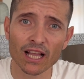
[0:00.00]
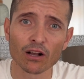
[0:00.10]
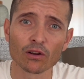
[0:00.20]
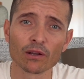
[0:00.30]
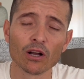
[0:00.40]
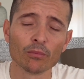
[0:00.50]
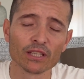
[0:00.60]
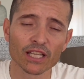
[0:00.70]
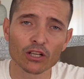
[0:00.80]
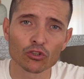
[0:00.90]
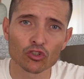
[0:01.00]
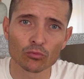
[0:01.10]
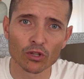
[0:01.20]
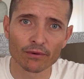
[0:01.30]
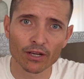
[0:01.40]
aumentar el
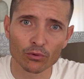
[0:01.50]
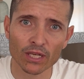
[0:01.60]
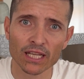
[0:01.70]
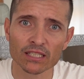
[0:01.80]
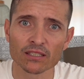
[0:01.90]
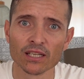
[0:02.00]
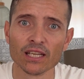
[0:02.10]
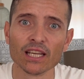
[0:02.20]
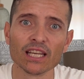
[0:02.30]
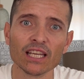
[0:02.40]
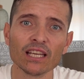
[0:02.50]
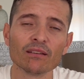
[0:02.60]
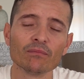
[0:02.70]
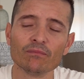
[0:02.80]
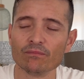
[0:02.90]
consumo de verduras
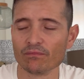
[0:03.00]
y